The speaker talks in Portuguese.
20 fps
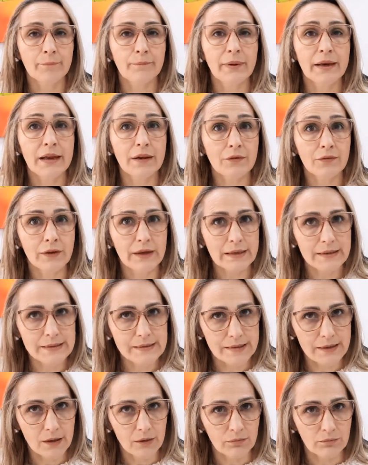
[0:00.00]

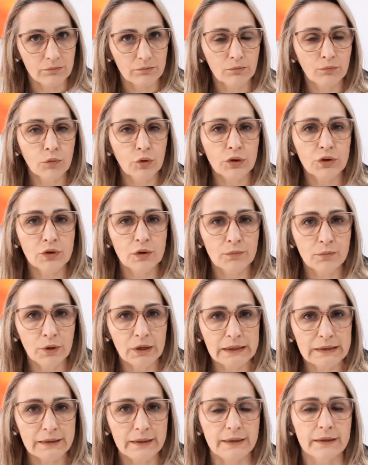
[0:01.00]
prevenção, muito
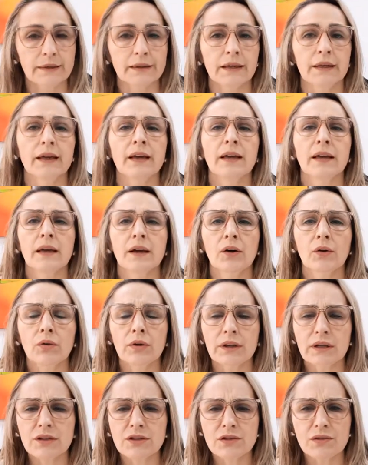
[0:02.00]
importante. O
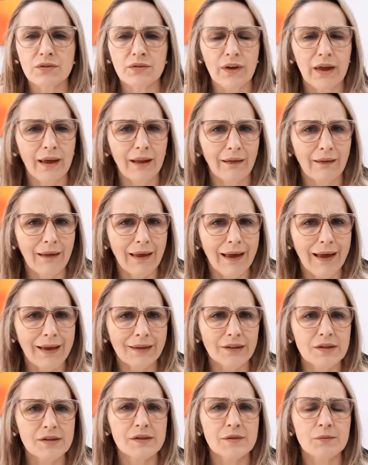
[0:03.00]
que tiver lá,
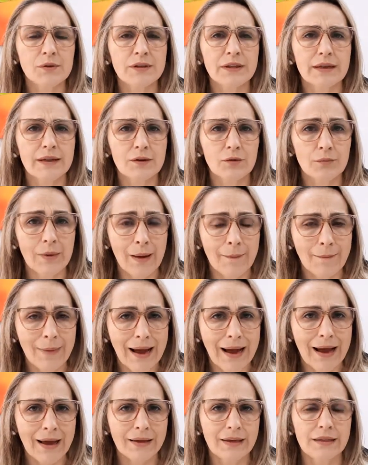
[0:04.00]
nós vamos ter uma
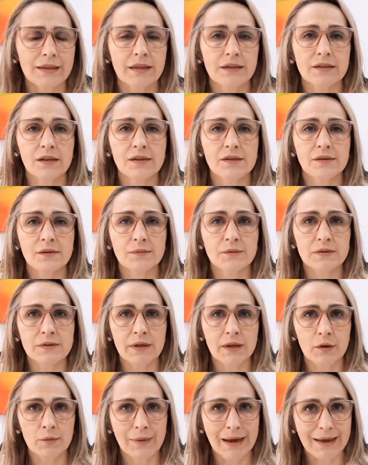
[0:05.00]
máquina, nós vamos
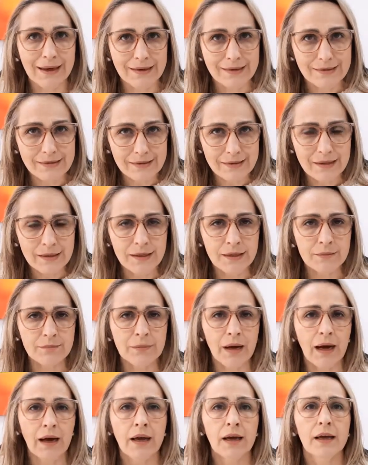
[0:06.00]
ter uma
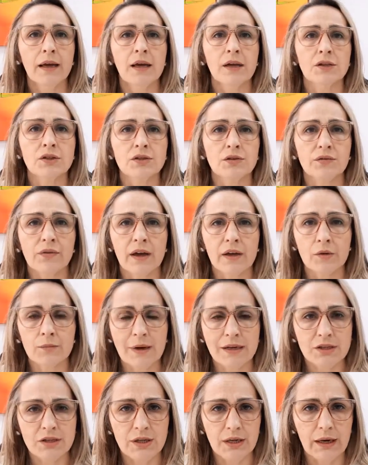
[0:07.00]
caçamba, tiver
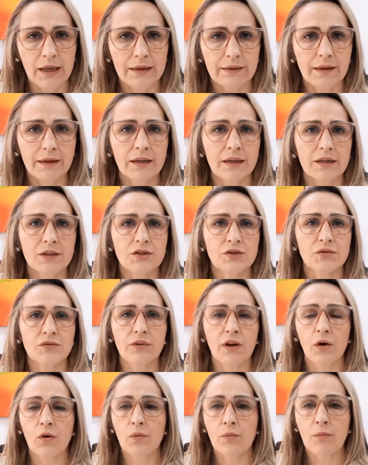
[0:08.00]
uma geladeira,
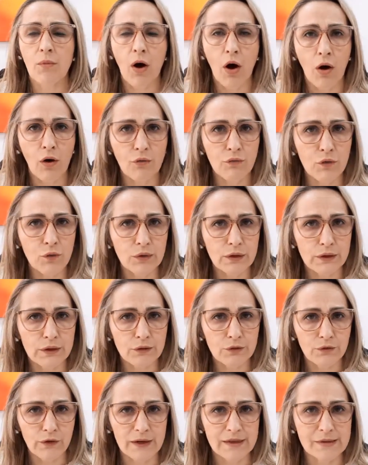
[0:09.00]
tiver um móvel que
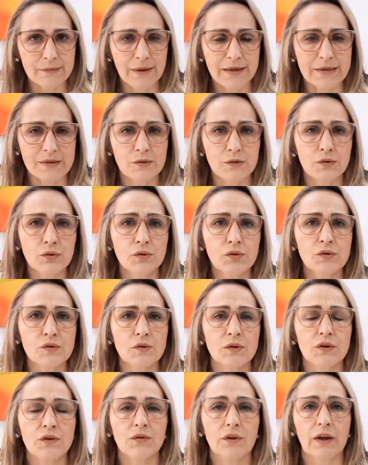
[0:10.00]
não faz mais
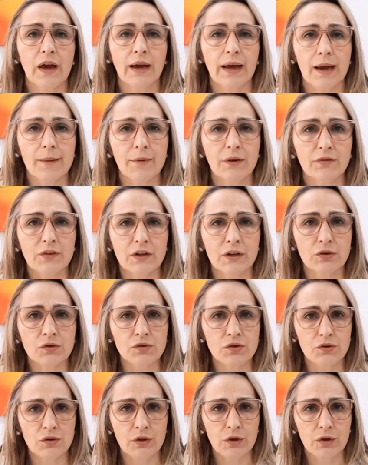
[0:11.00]
uso, que acaba ficando